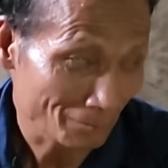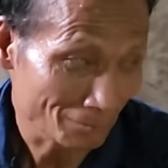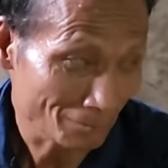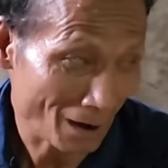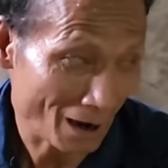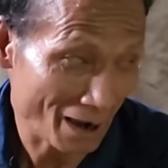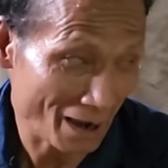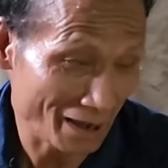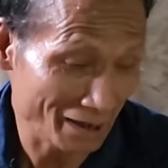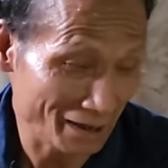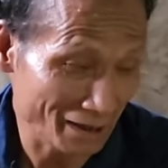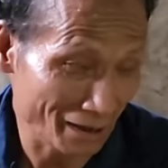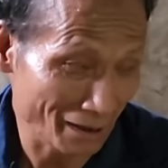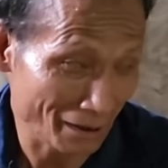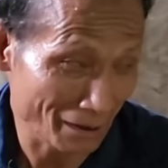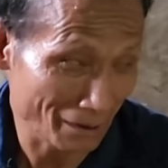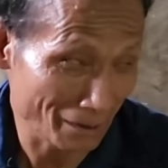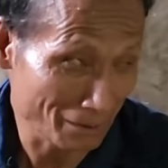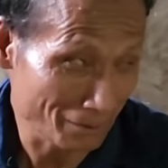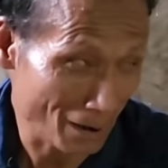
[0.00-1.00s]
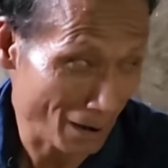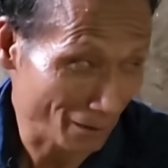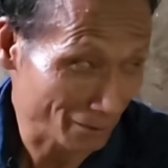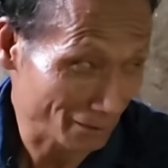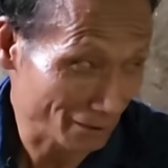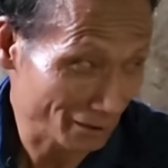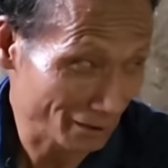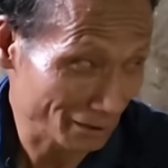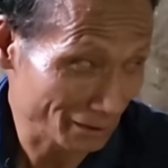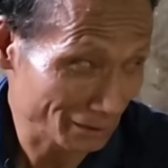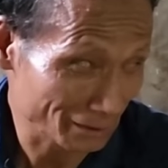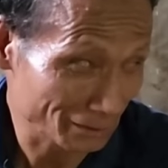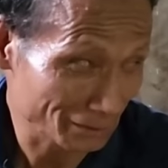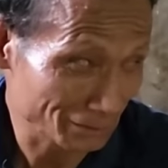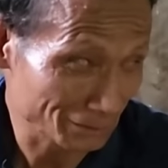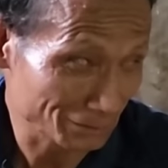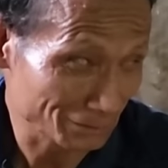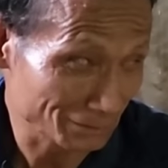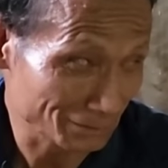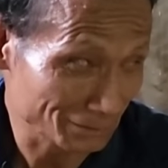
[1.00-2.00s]
mai ờ, bảo là
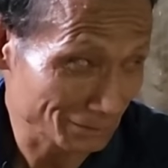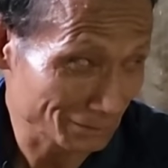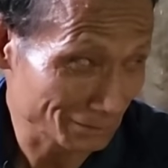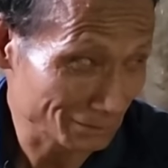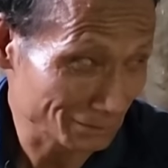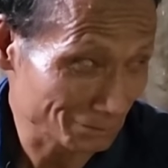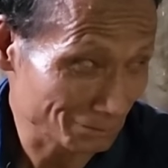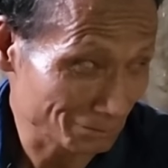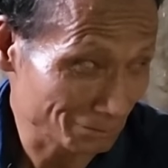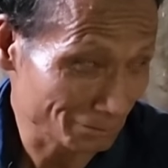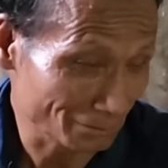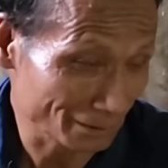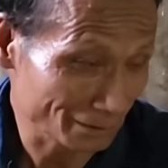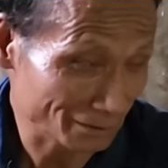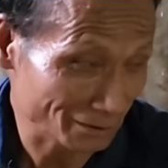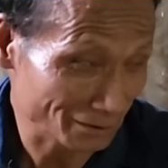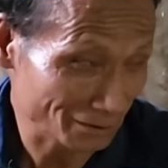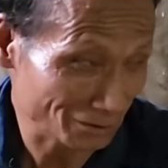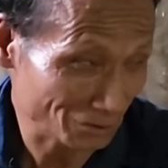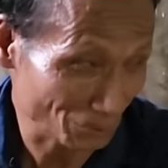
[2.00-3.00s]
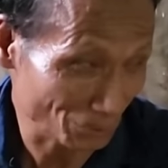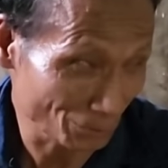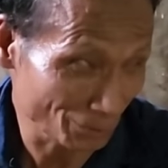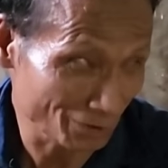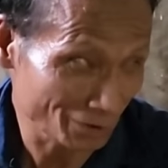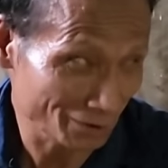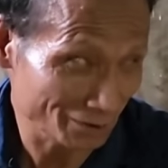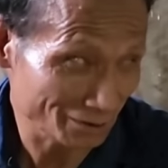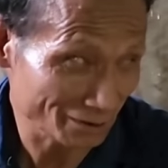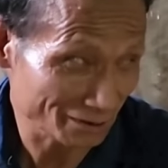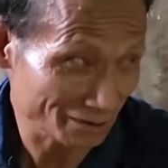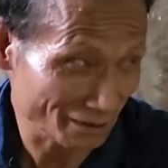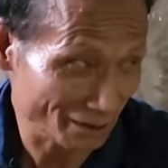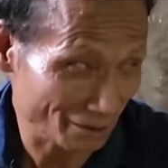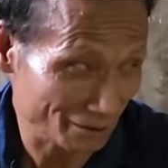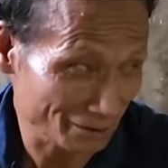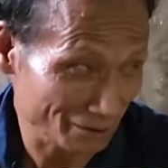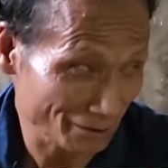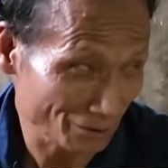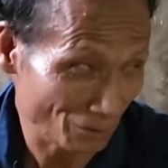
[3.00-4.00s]
một tí túi xin
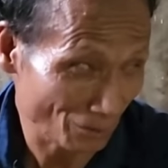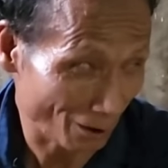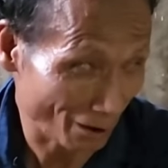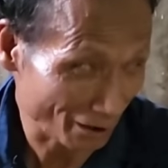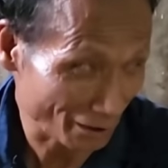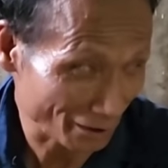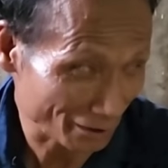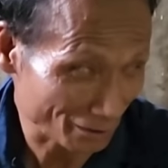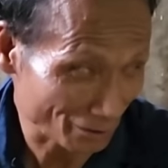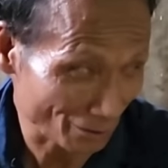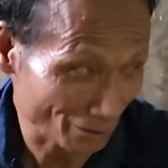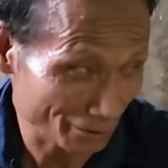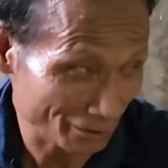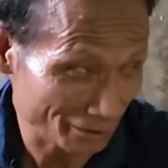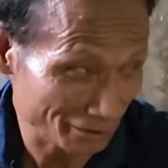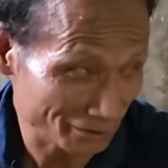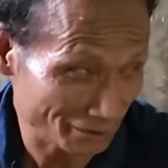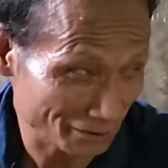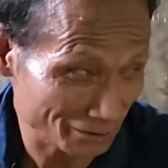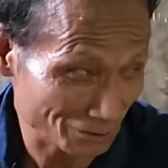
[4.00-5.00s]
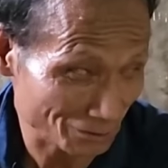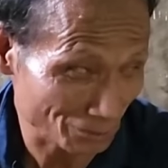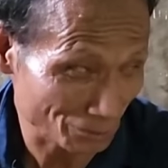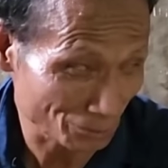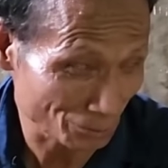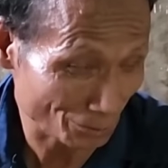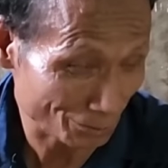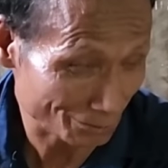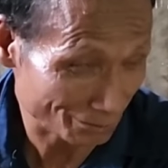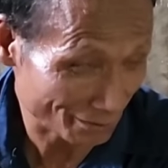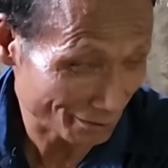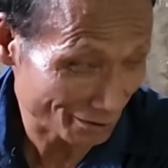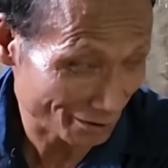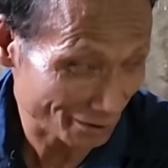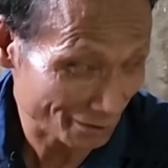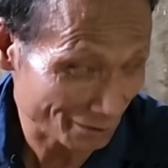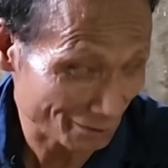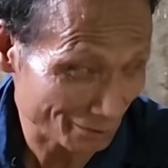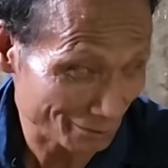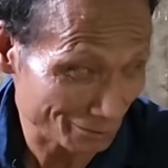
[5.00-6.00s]
nào đi khỏi có yên nhiên có giúp
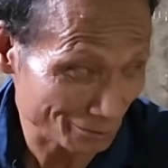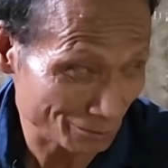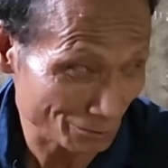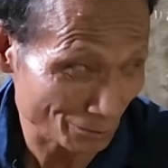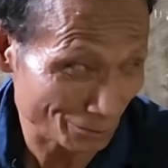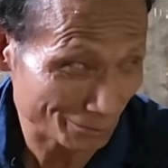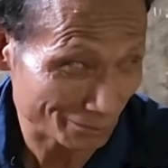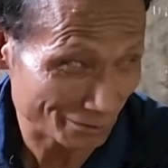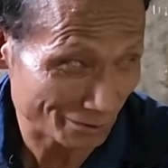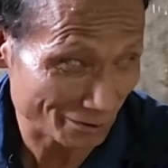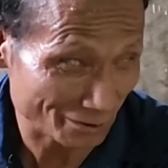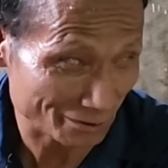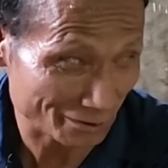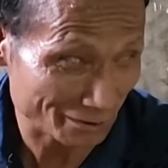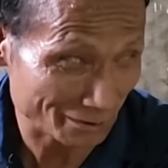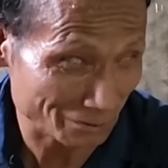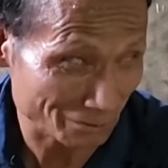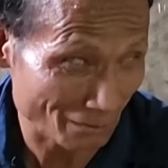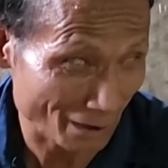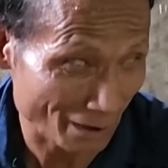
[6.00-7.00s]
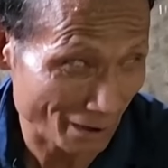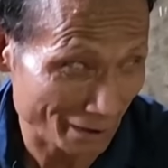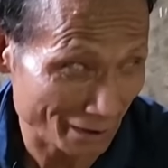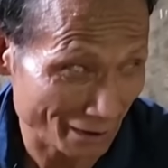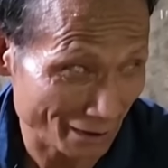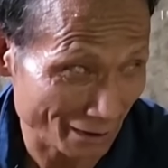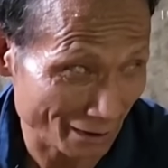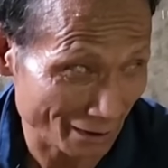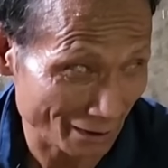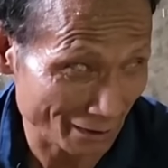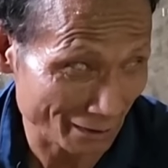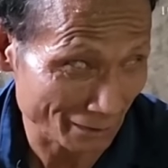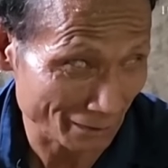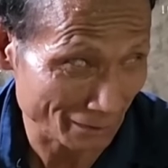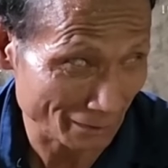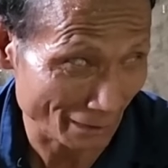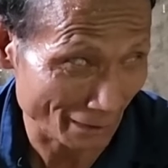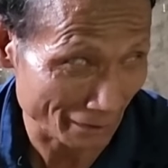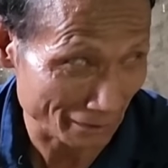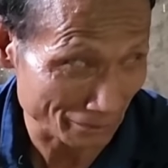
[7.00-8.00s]
nhiều không giúp nhiều thì mai ờ,
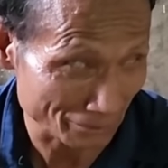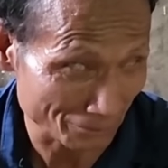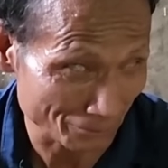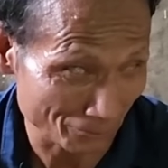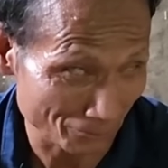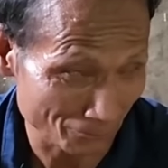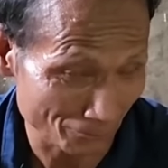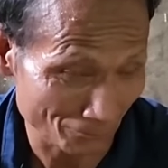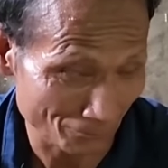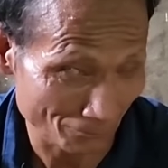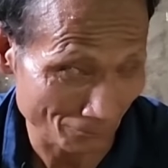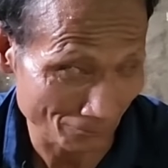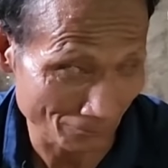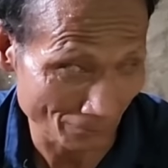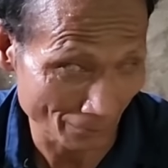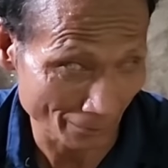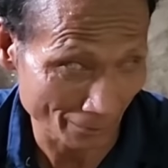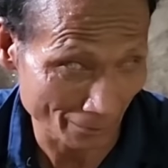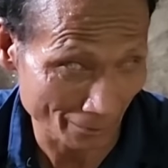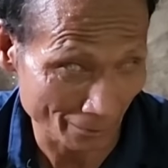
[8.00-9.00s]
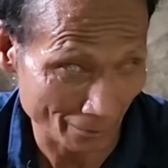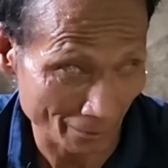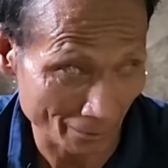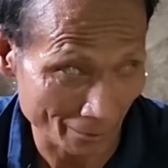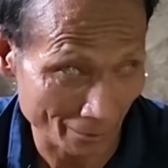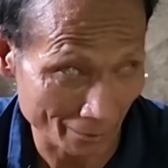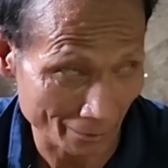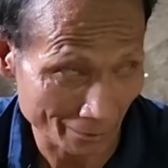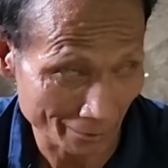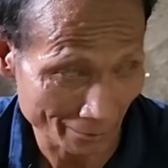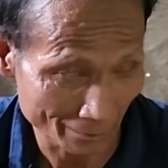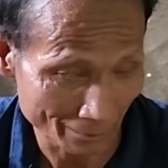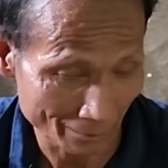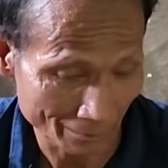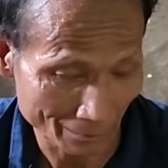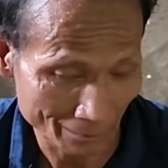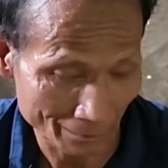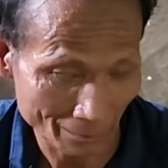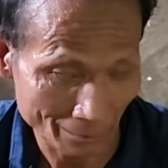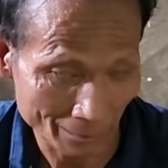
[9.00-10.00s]
lại vừa
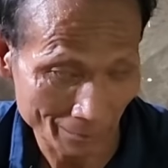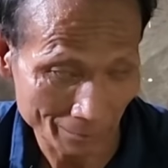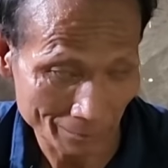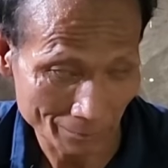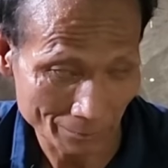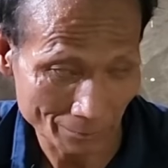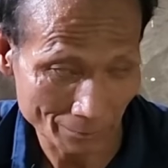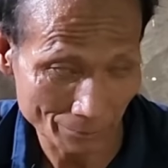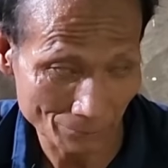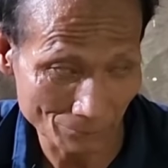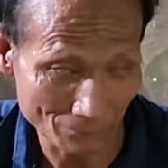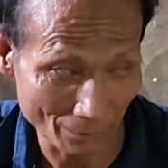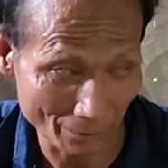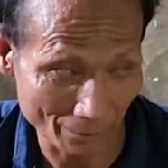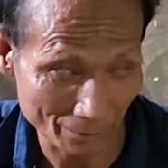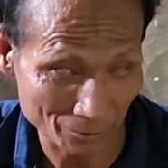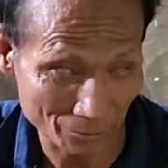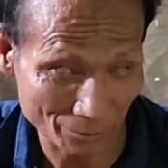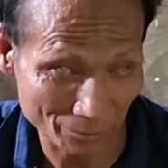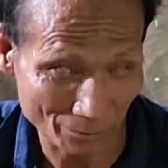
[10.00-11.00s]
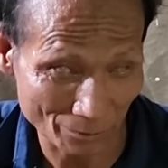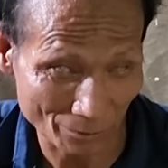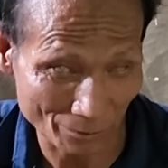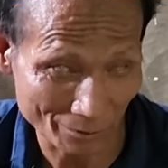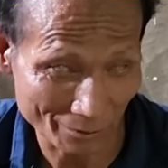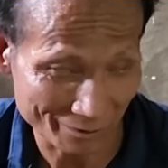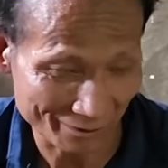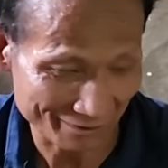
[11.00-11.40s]
đi vừa cho nó